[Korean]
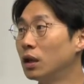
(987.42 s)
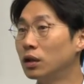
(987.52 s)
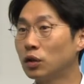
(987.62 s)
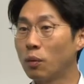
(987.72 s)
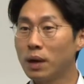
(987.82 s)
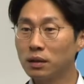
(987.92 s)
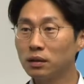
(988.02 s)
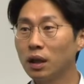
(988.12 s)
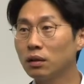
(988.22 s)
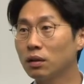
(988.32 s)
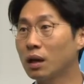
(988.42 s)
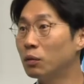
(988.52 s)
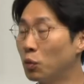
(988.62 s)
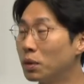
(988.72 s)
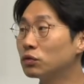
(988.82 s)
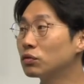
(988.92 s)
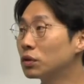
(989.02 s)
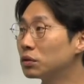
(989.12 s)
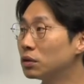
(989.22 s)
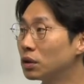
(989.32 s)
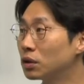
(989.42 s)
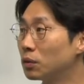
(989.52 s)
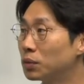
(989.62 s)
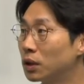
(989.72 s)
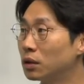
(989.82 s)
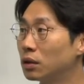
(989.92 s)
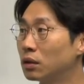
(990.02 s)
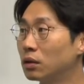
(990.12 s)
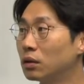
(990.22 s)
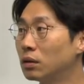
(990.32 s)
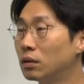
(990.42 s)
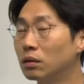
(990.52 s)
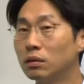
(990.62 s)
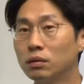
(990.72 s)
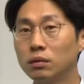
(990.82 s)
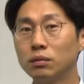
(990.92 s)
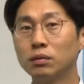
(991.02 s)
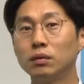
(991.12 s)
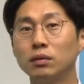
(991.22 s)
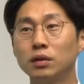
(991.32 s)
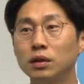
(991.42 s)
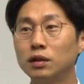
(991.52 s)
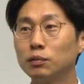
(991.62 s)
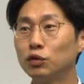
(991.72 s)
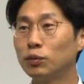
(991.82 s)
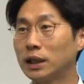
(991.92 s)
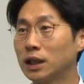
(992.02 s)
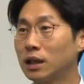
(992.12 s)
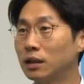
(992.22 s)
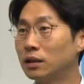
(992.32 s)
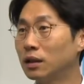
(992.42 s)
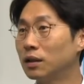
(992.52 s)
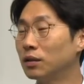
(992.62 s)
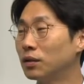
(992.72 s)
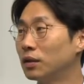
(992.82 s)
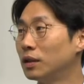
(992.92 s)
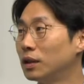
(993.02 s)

정말 끝에 가서 사람을 뽑아주는 거거든요. 기업체는. 네. 그리고 임금도 마찬가지잖아요. 음.